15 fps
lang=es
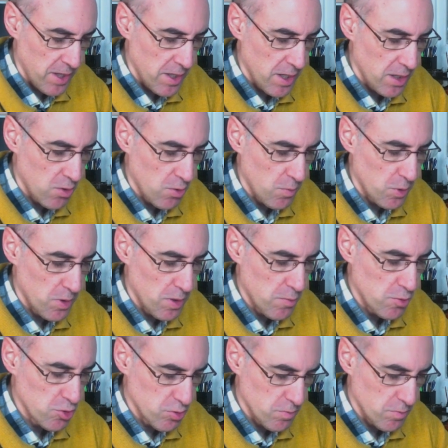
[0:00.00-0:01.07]
Y
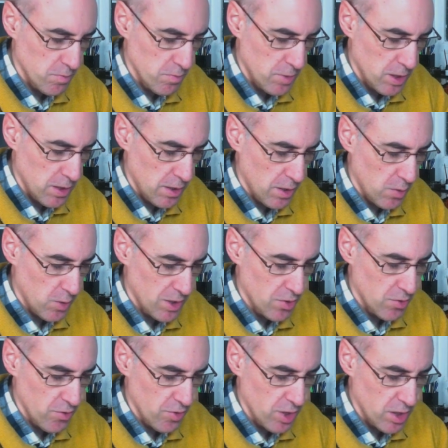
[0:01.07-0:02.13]
comprobamos más de
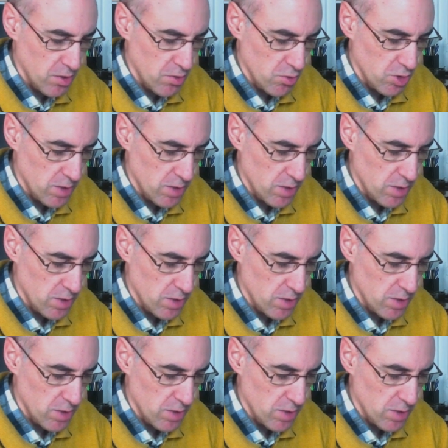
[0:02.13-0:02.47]
400,